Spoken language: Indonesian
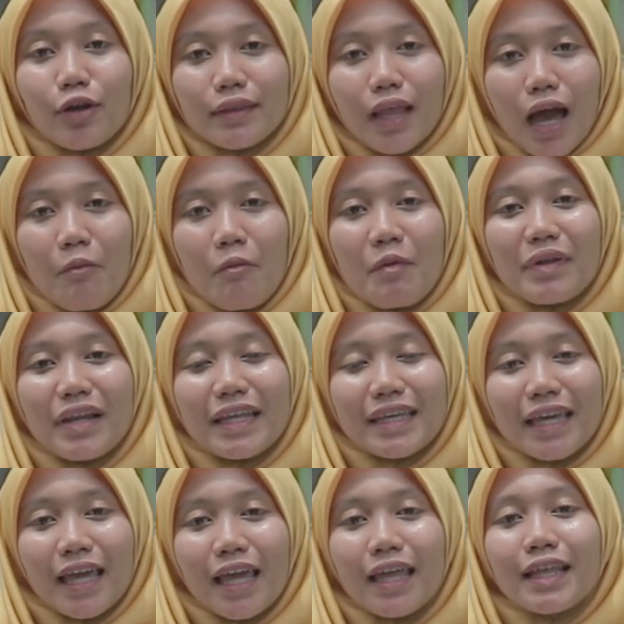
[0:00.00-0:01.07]
kota
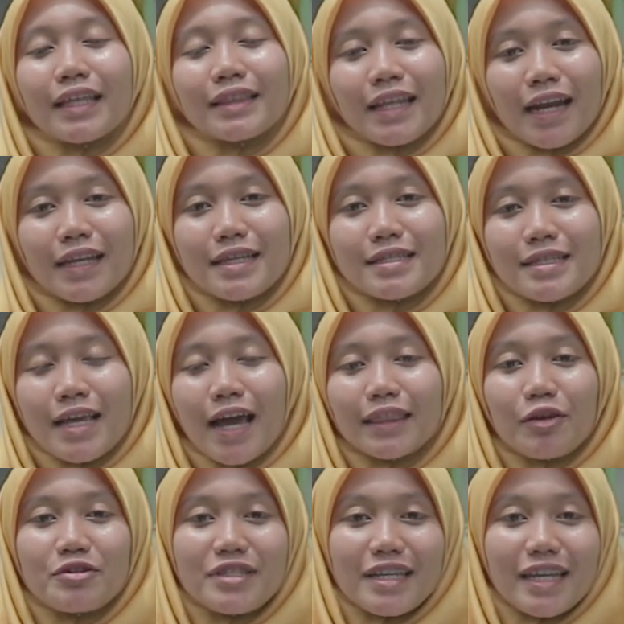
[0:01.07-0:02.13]
memiliki tradisi
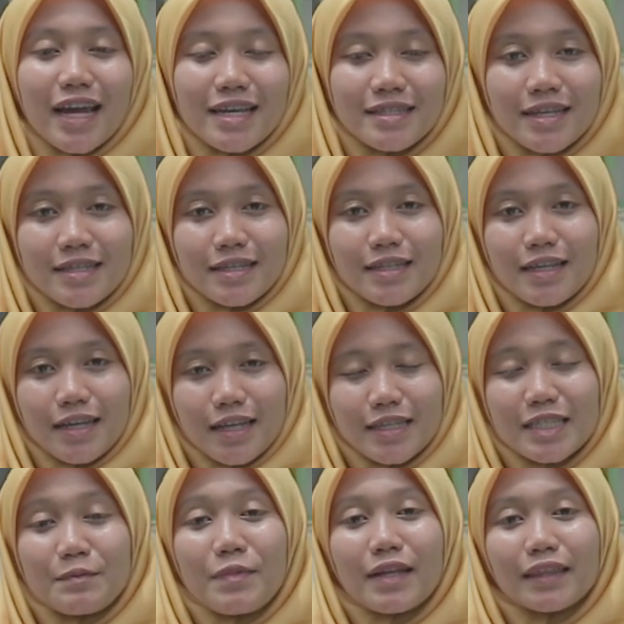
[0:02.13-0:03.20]
atau ciri khas tersendiri
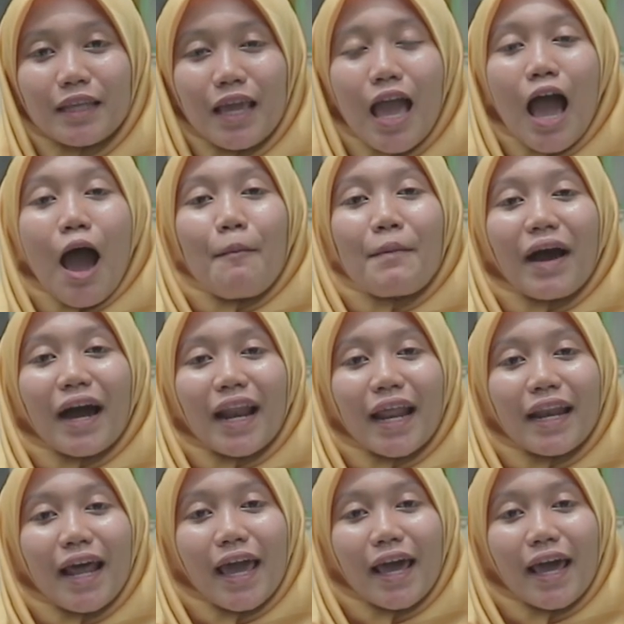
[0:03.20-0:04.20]
seperti makanan